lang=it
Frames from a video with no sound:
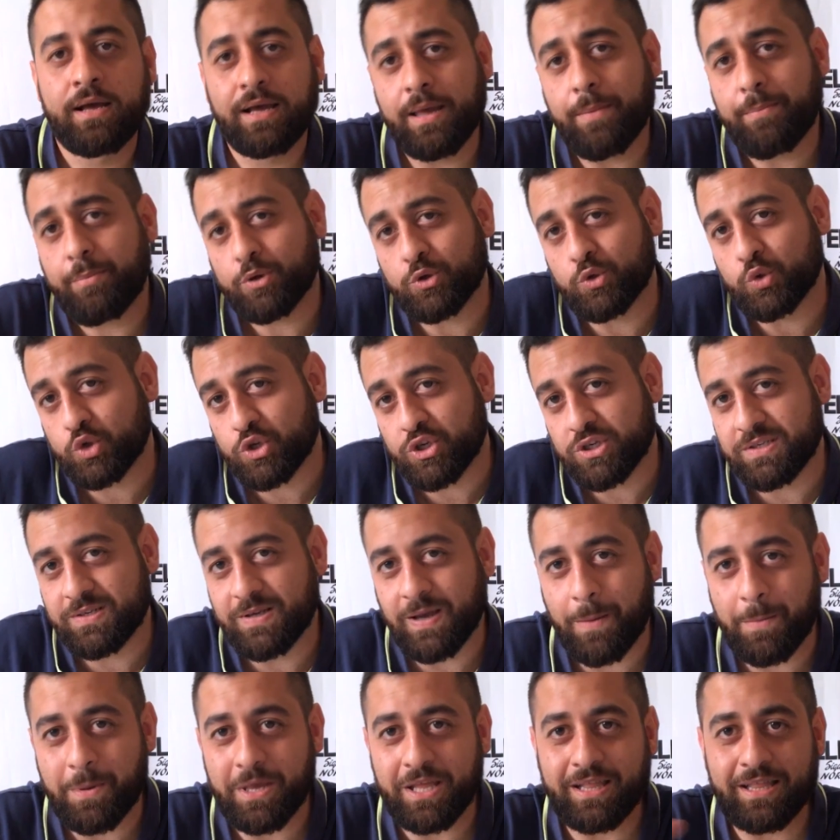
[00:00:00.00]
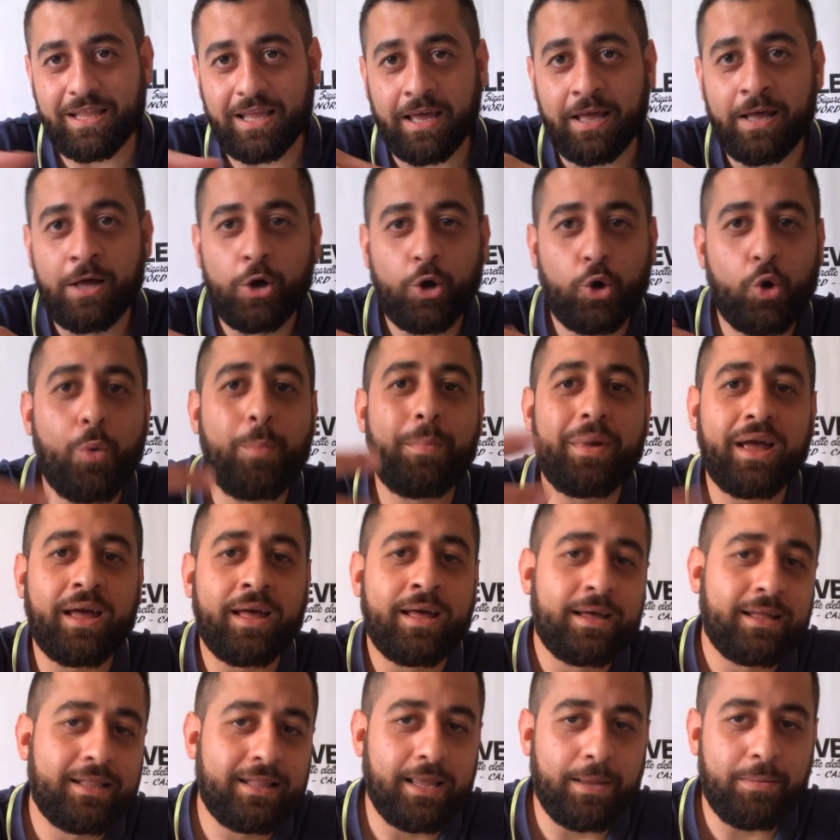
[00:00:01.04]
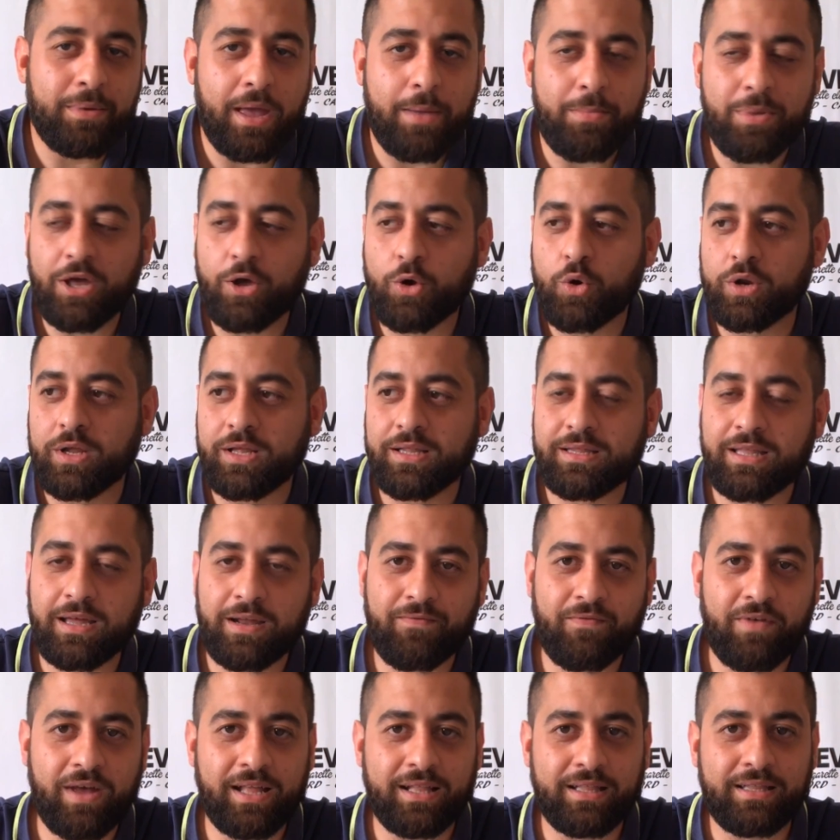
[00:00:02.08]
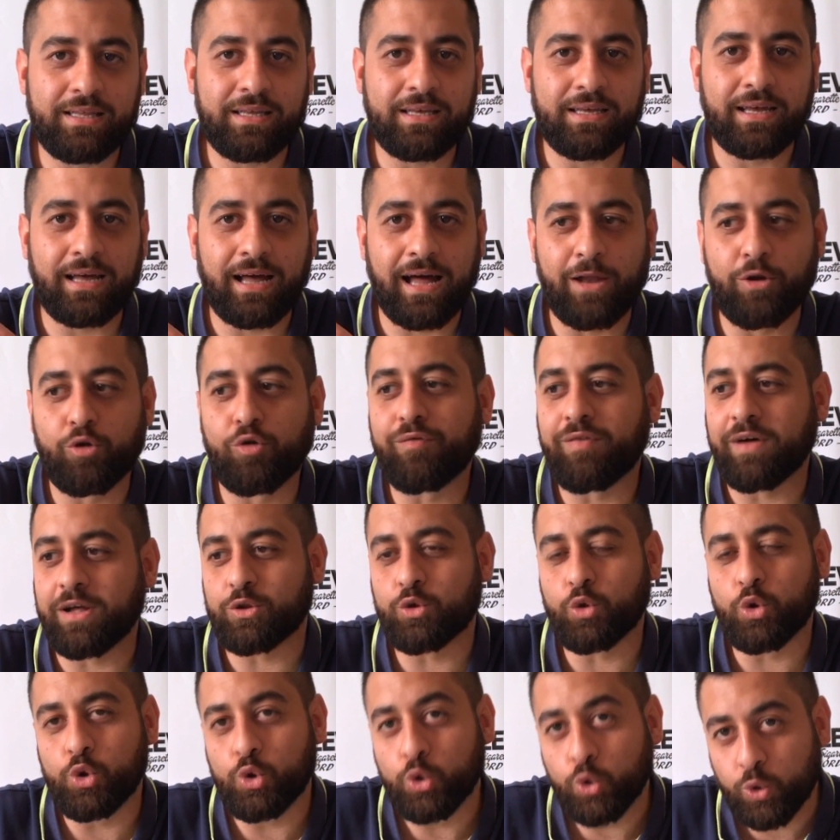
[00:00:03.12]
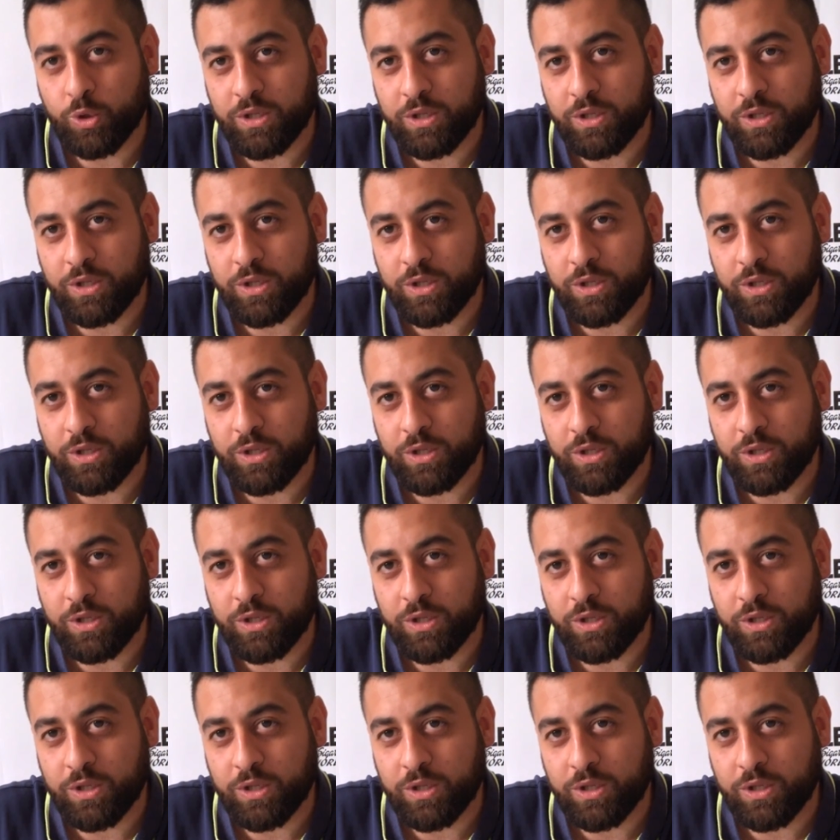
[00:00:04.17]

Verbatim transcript: che poi successivamente come nei miei piccoli interventi hanno fatto gli